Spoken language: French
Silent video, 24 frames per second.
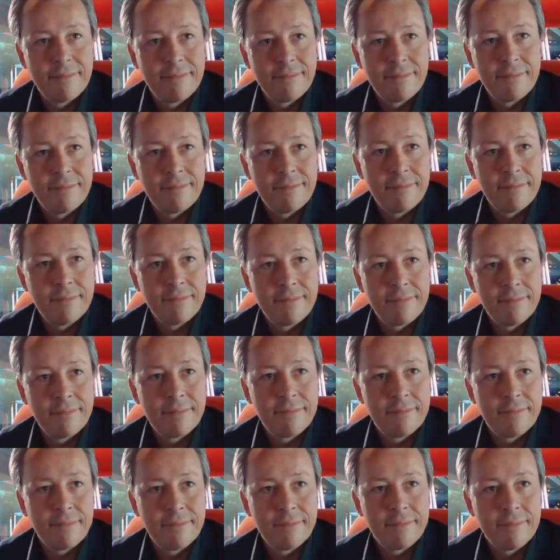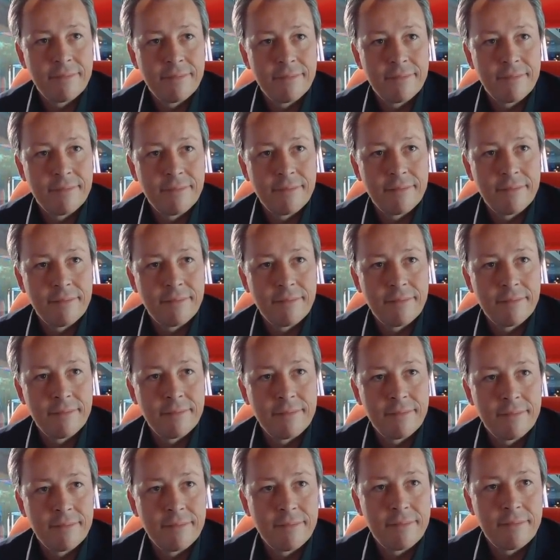toujours quand même savoir tenir un crayon et
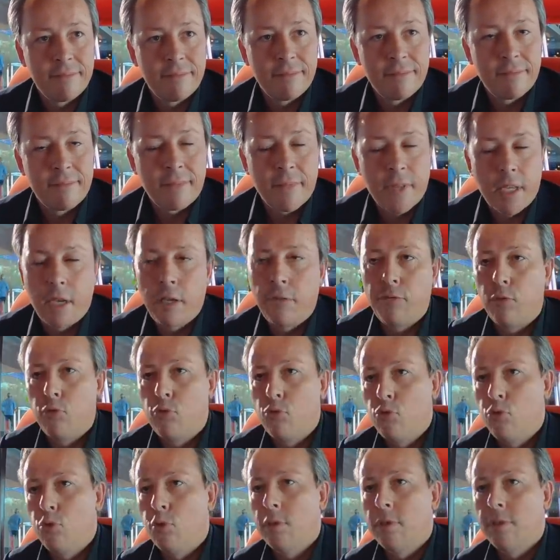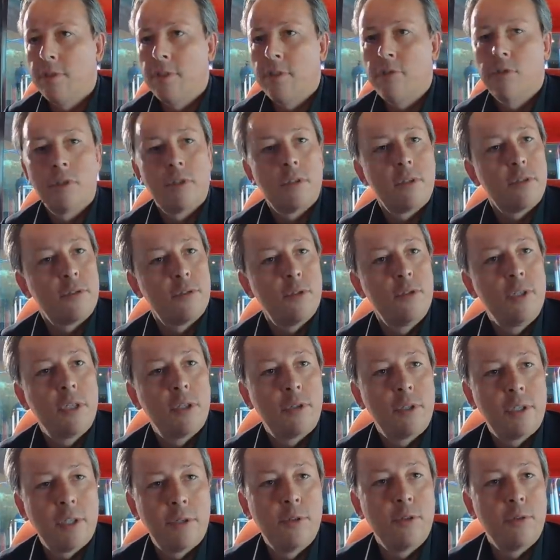modeler. Ah, il faut toujours euh, savoir ah. tenir le
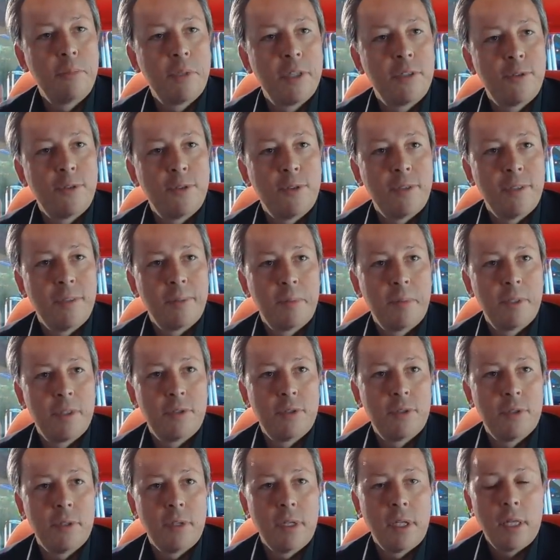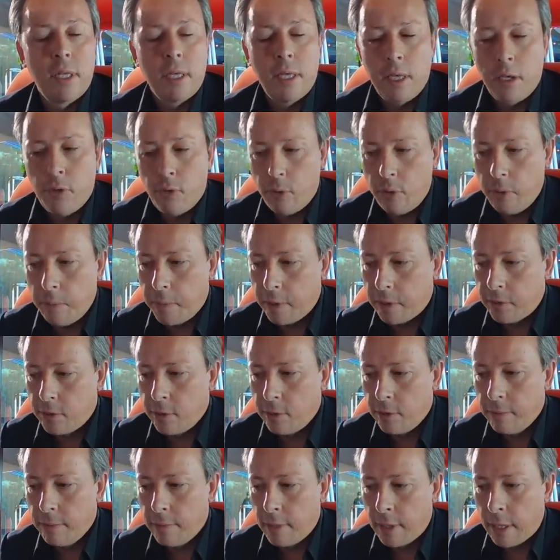crayon, bien sûr, bien sûr. Oui, parce
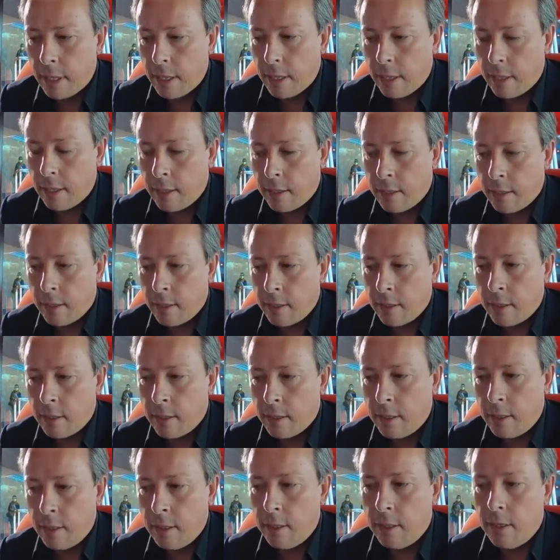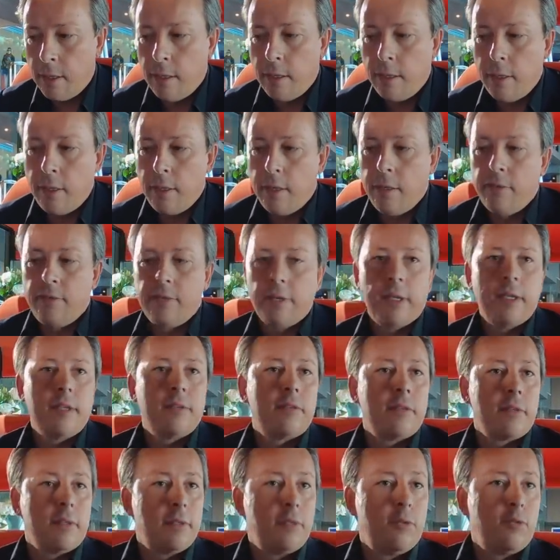que et, ça
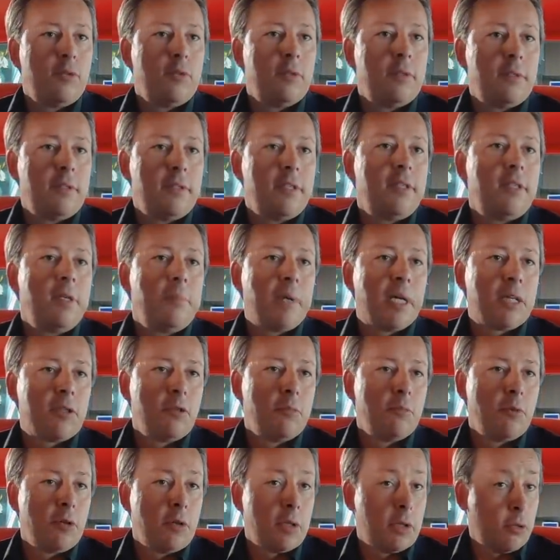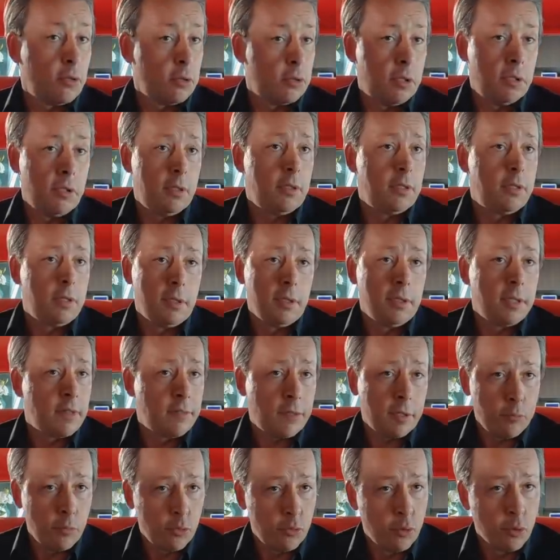reste des départements alors qui,
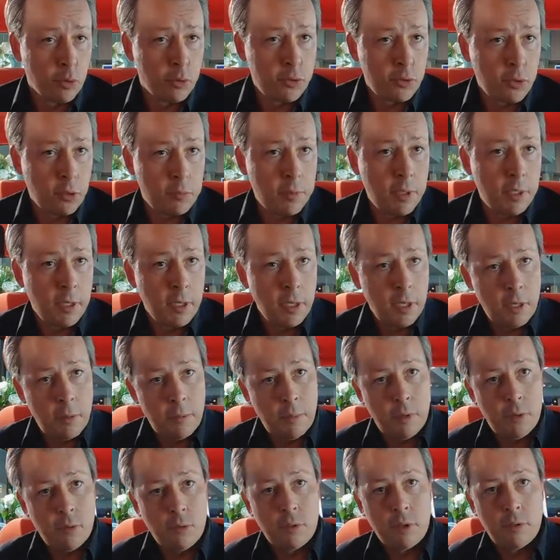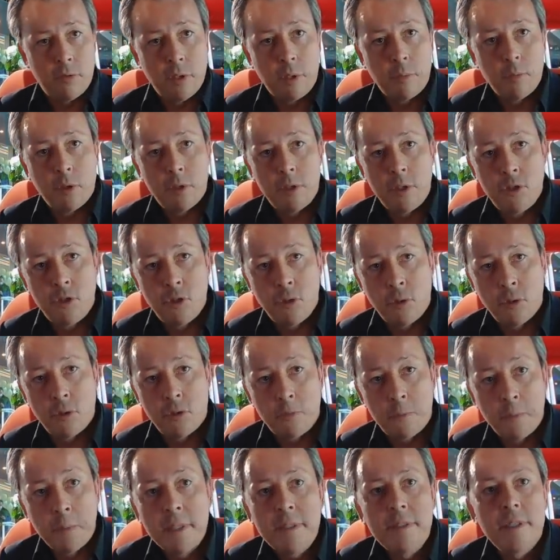travaillent beaucoup ensemble, mais on a vraiment des gens
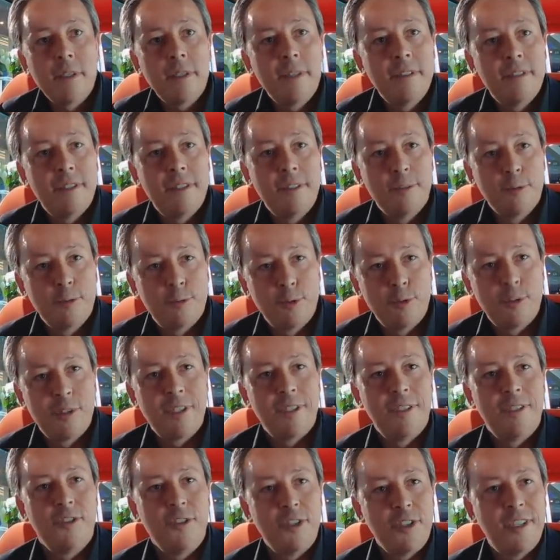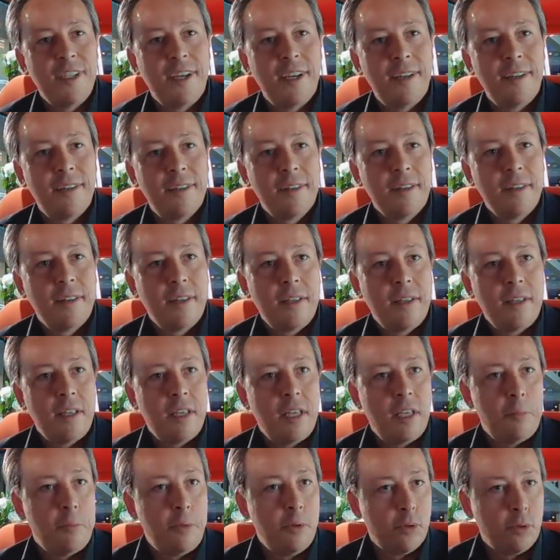spécialisés dans tout ce qui est digital,
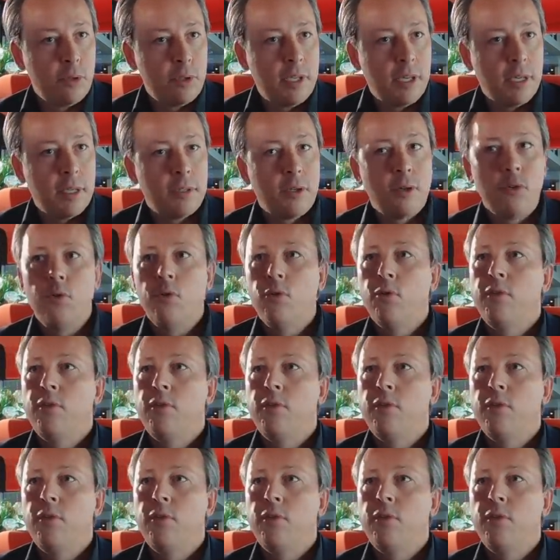et puis on garde nos